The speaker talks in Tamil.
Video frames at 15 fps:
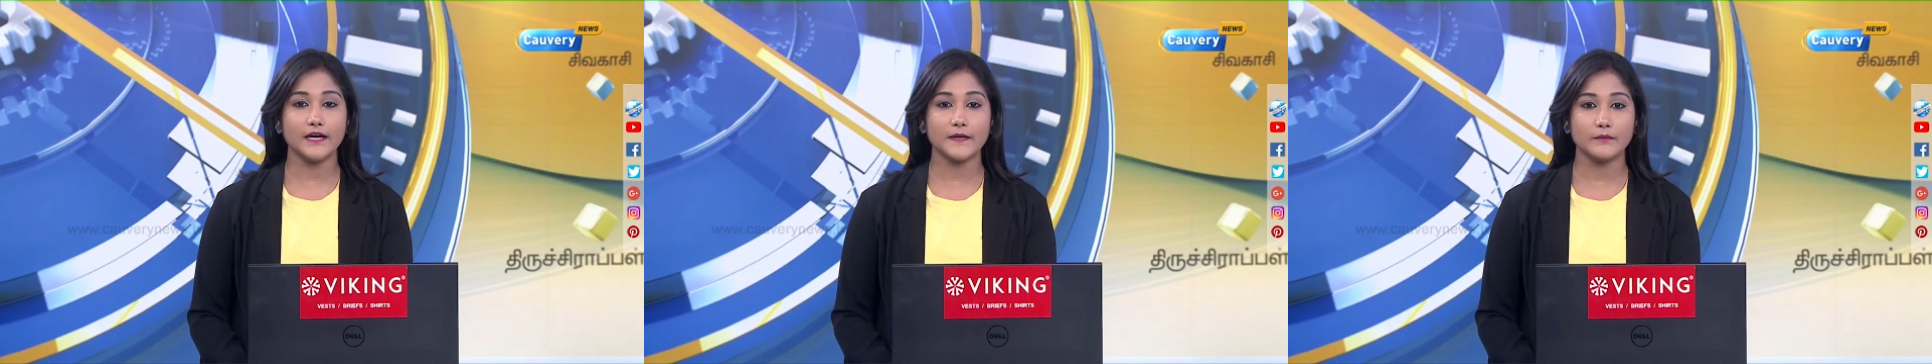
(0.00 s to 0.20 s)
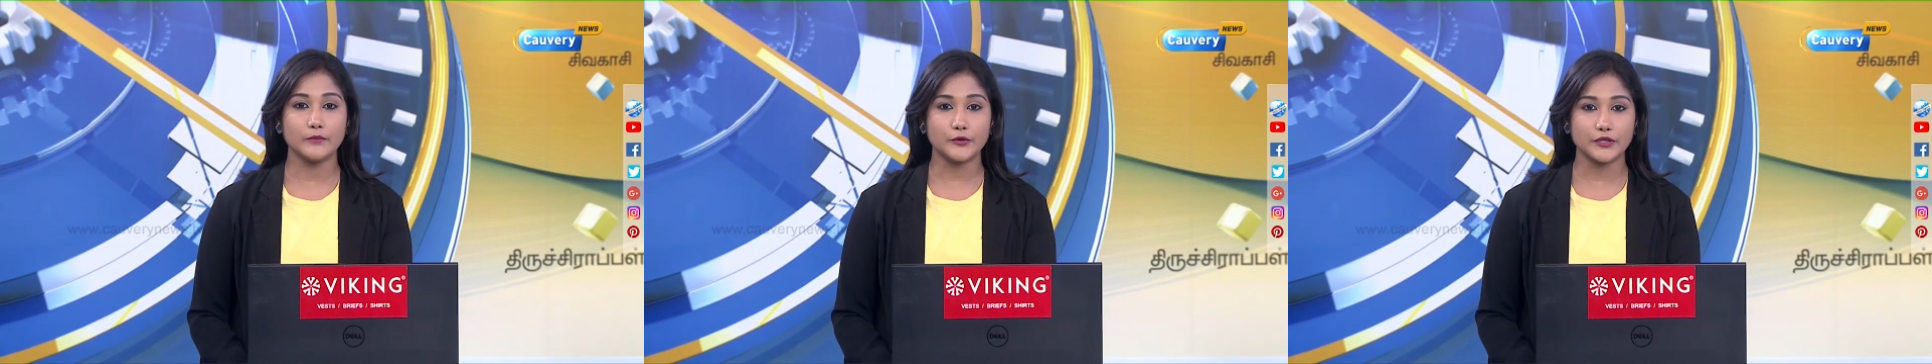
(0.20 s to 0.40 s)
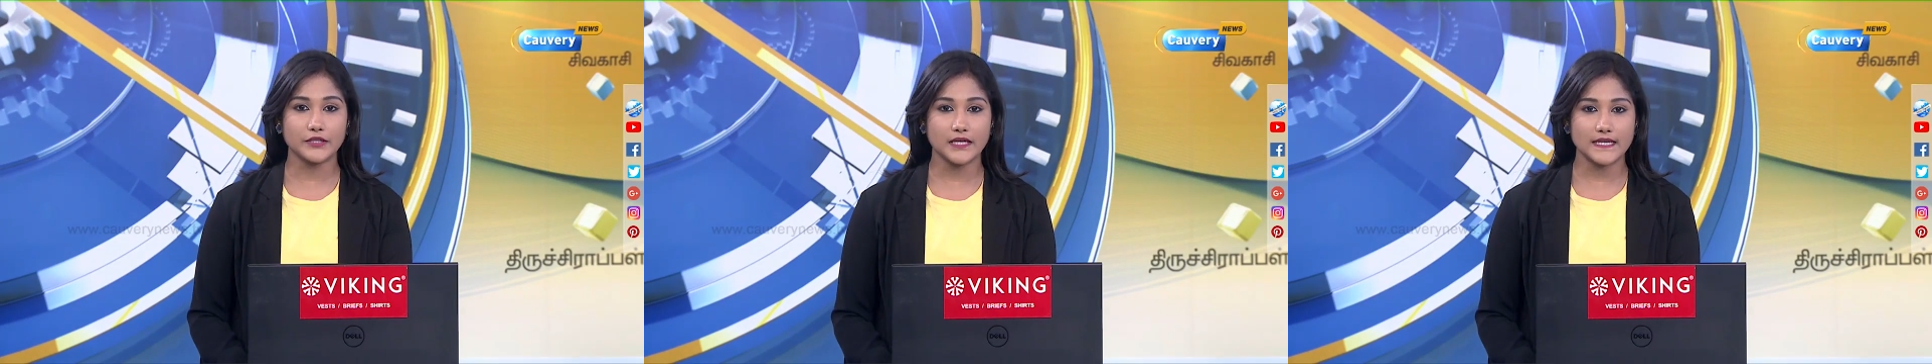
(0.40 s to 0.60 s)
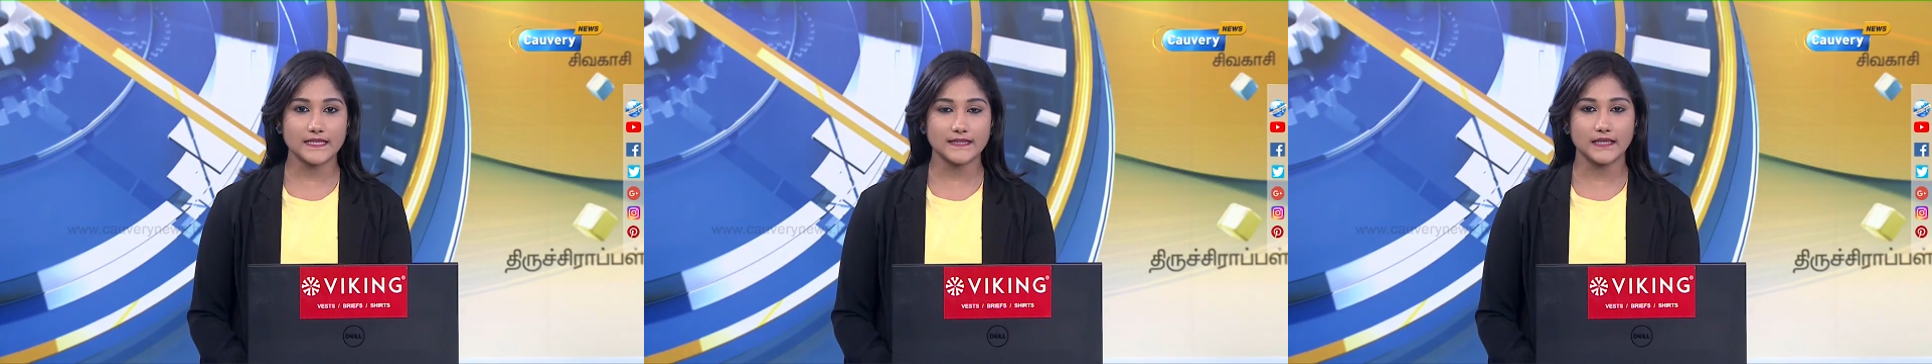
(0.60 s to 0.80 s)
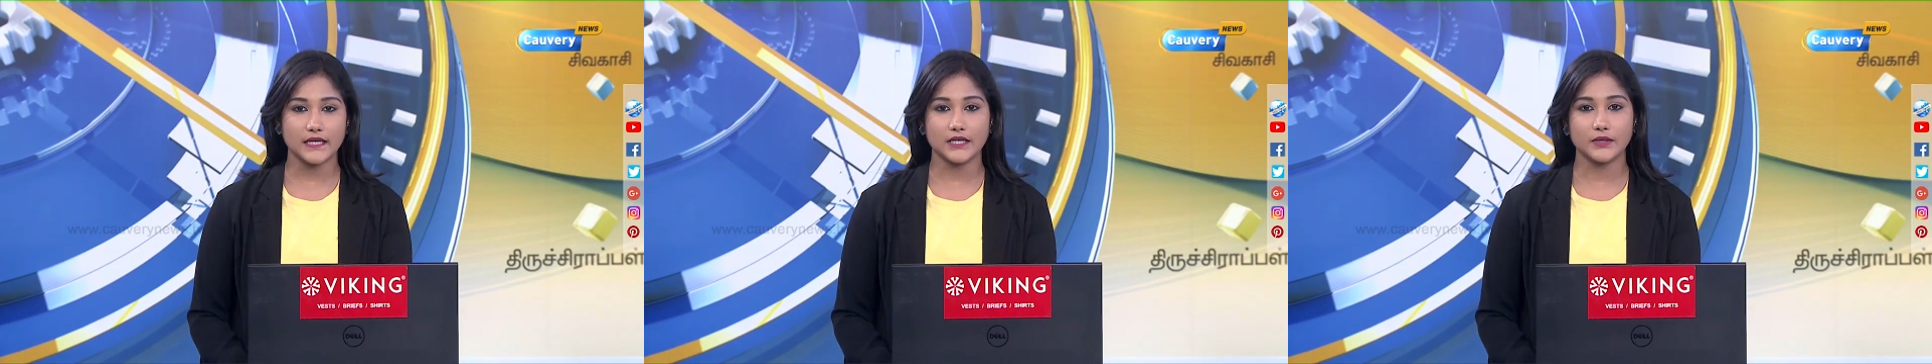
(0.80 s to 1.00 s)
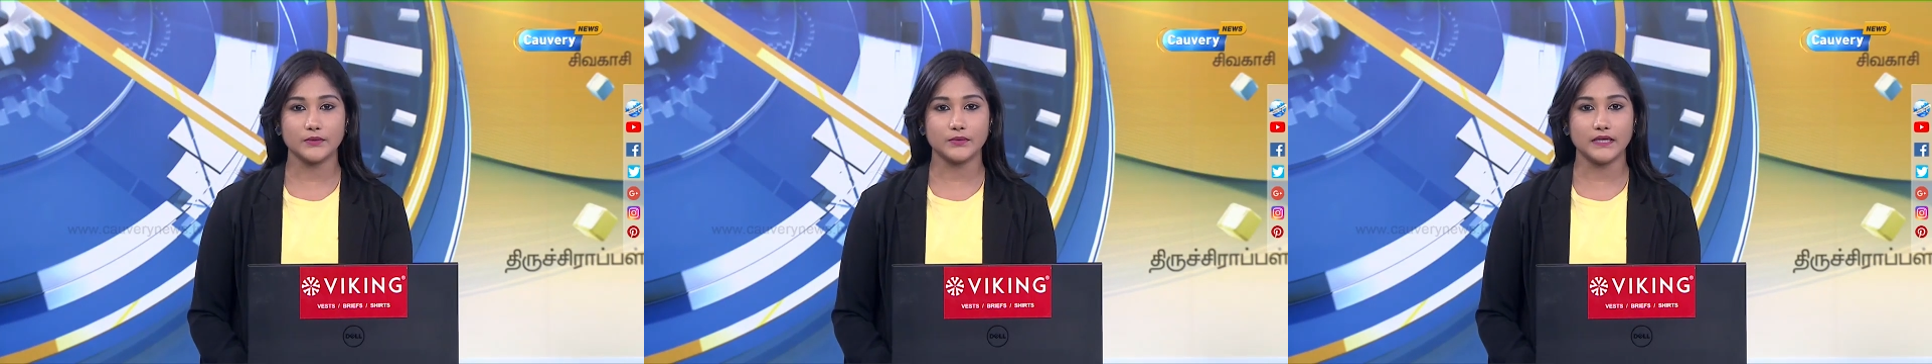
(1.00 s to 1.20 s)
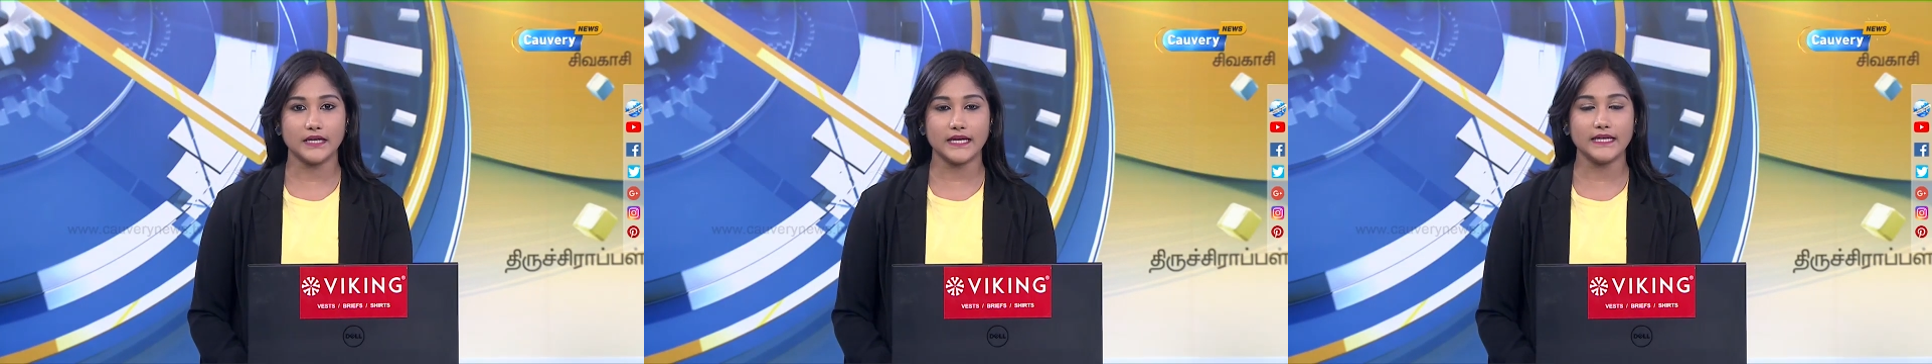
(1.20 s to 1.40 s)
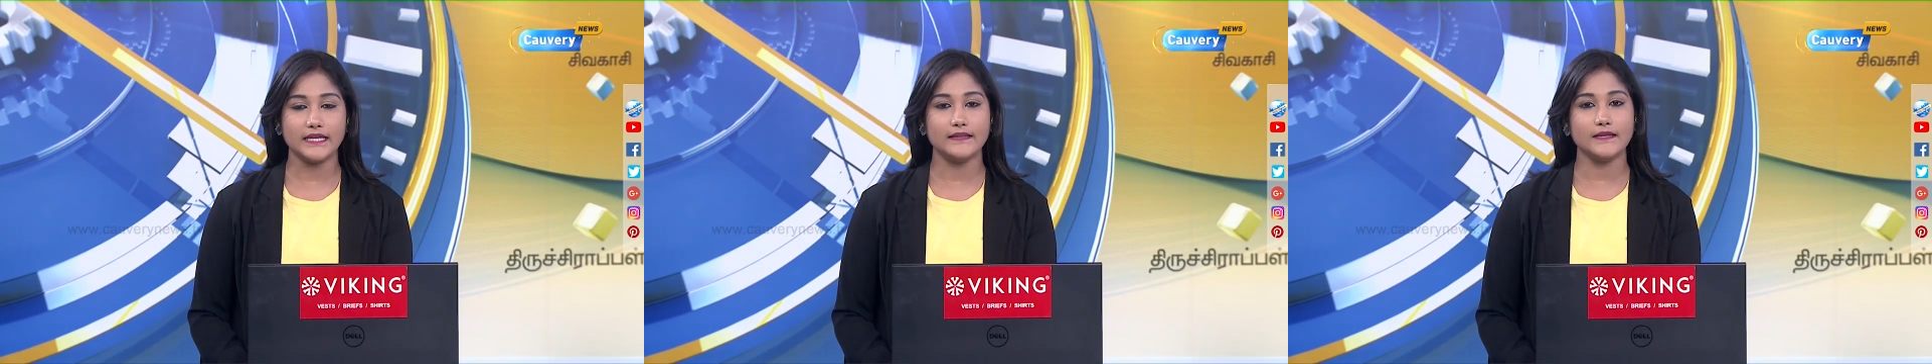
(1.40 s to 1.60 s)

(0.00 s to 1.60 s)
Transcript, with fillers: ஆர் முருகதாஸ் இயக்கியுள்ள